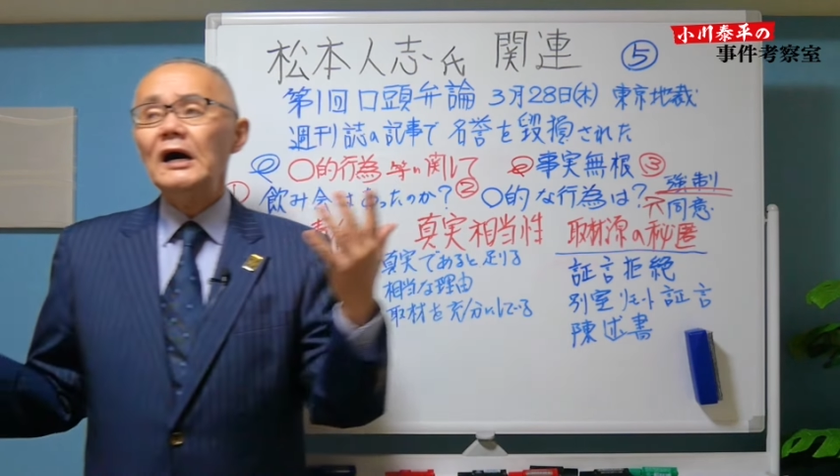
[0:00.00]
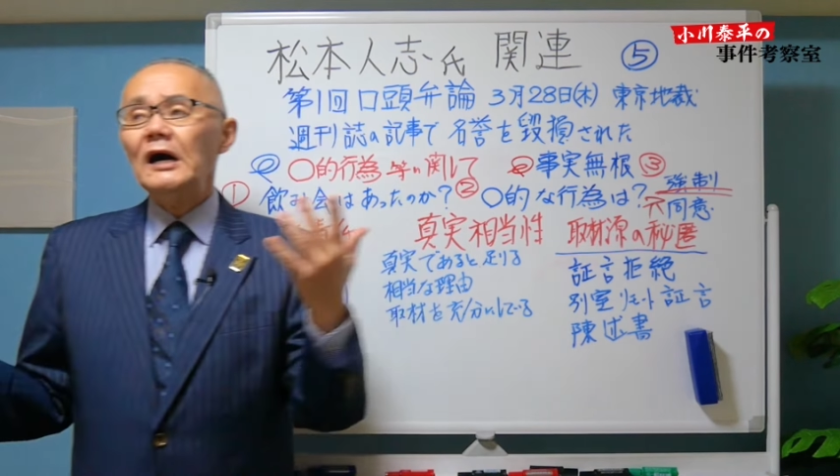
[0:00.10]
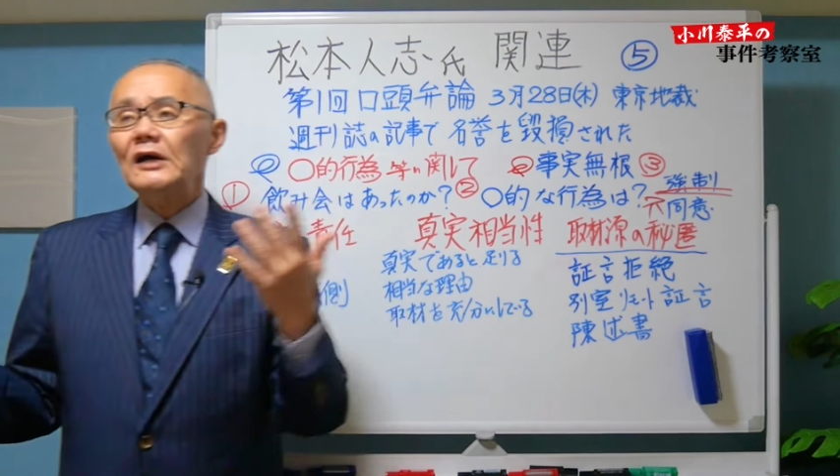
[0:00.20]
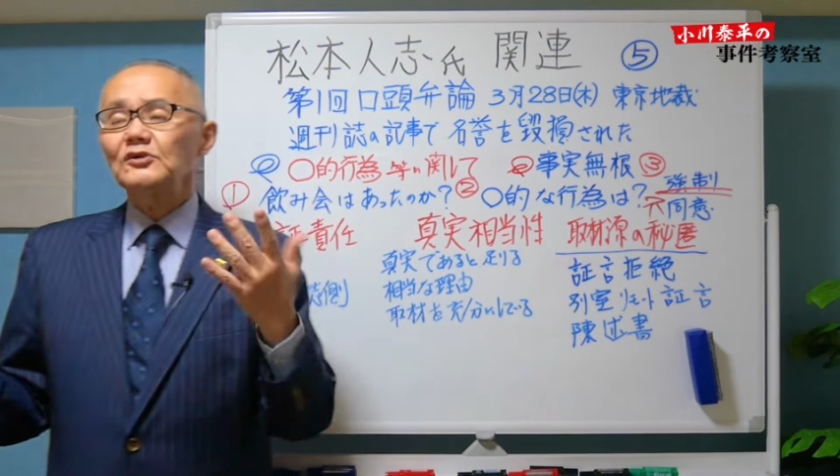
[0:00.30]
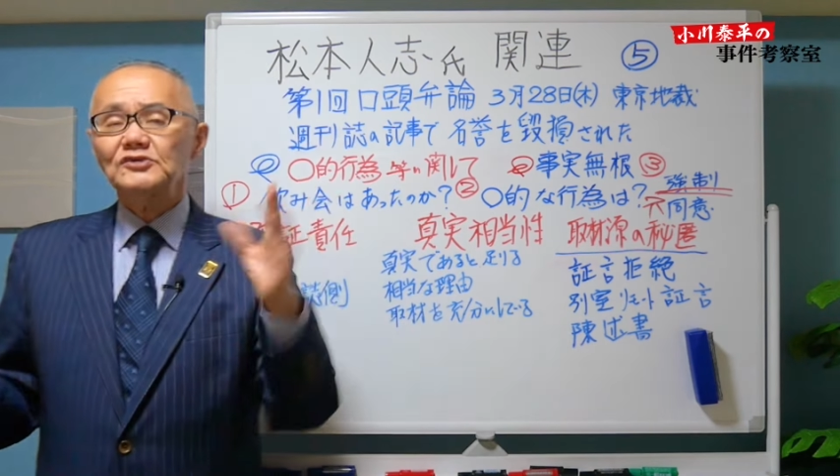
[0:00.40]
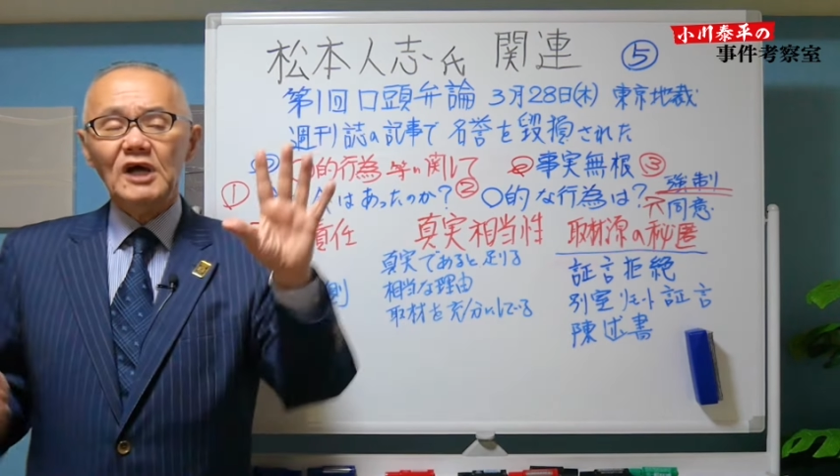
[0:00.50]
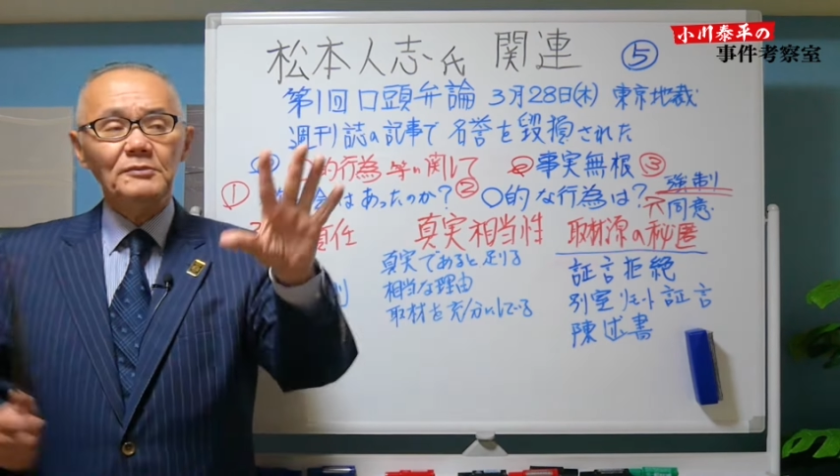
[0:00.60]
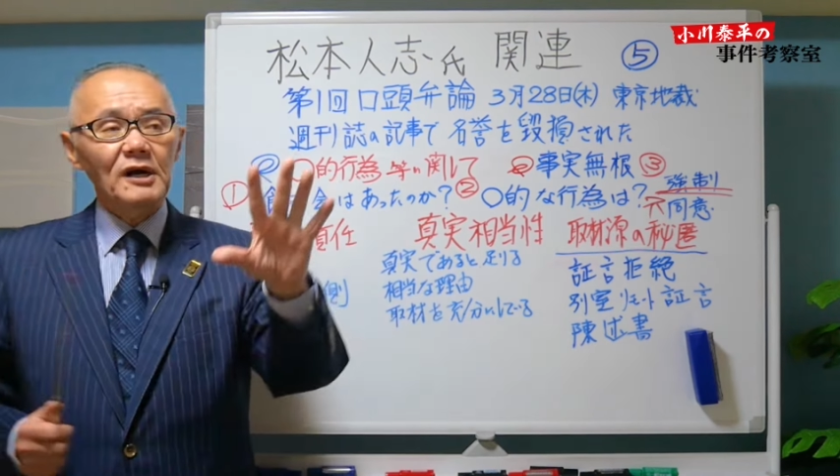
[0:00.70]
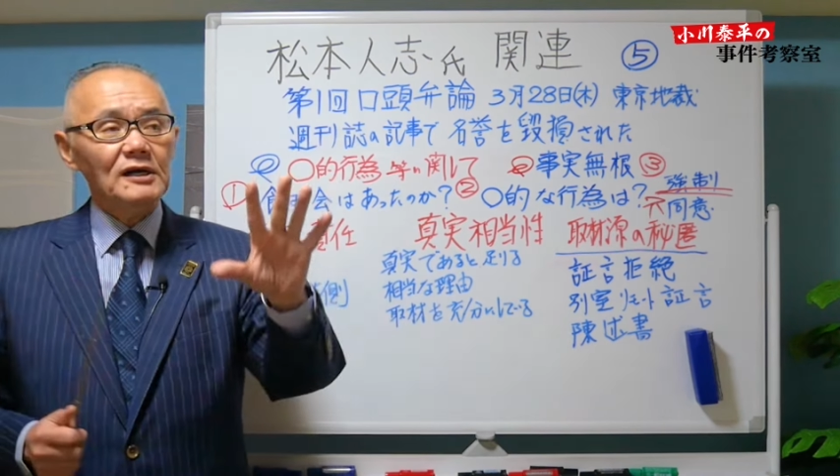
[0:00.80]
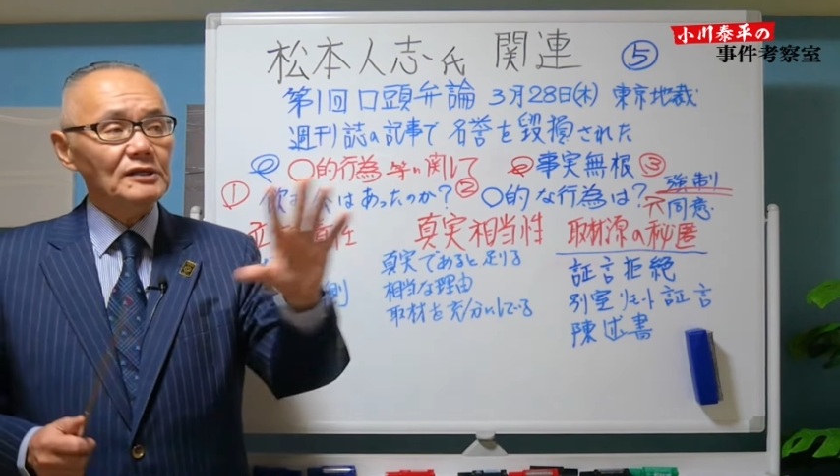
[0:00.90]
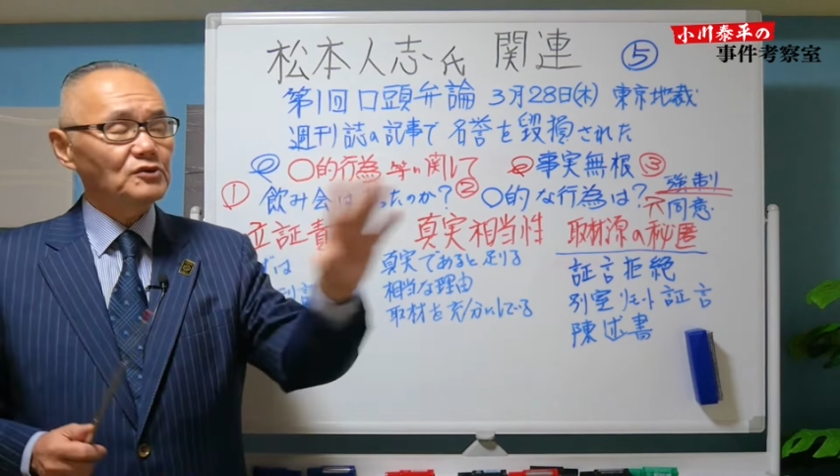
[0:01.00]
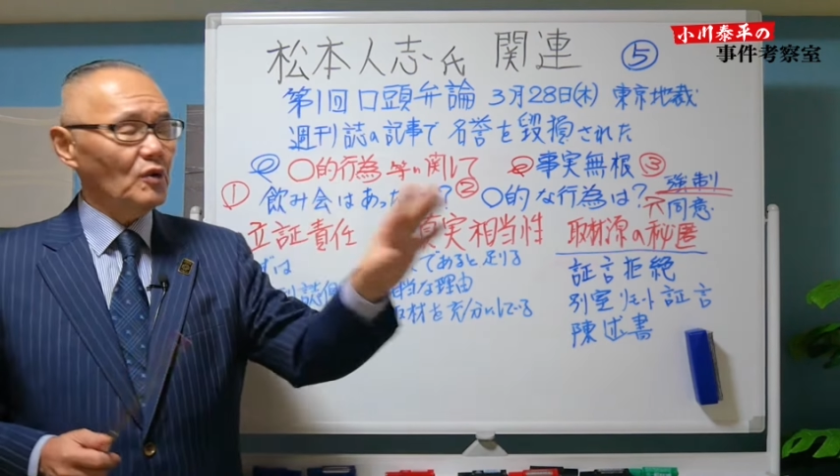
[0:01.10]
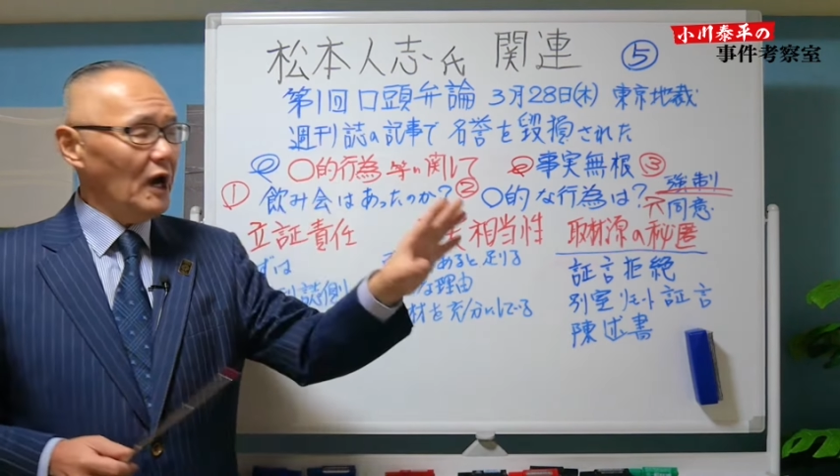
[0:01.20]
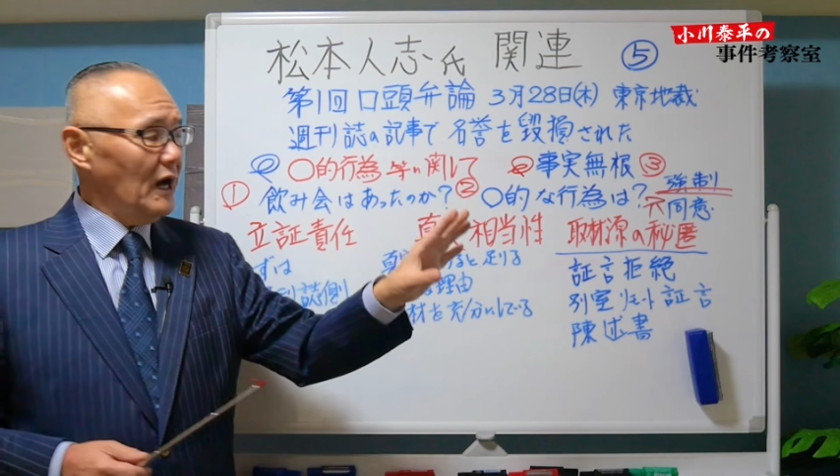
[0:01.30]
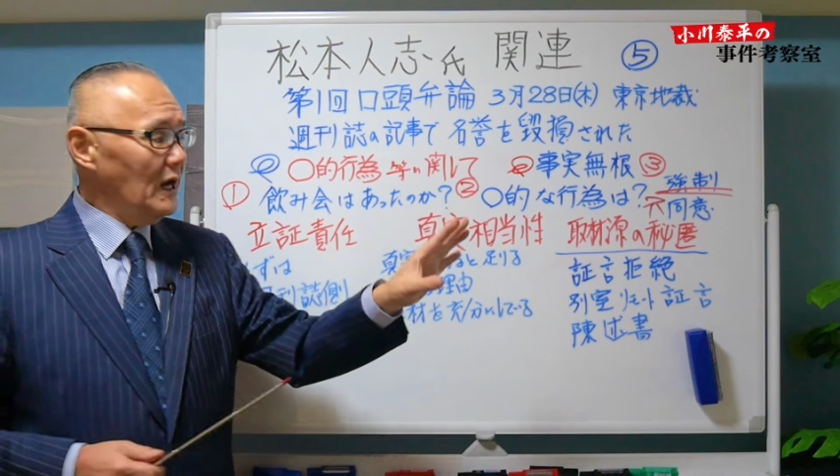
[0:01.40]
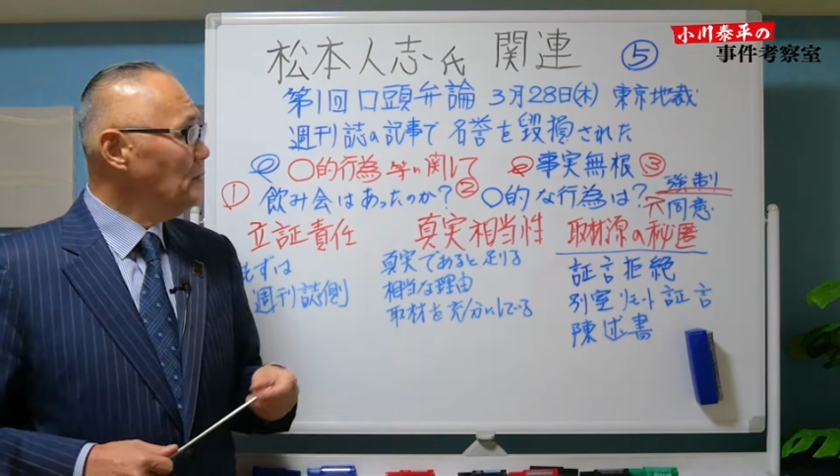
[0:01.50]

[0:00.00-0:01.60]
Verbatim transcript: あの裁判官とか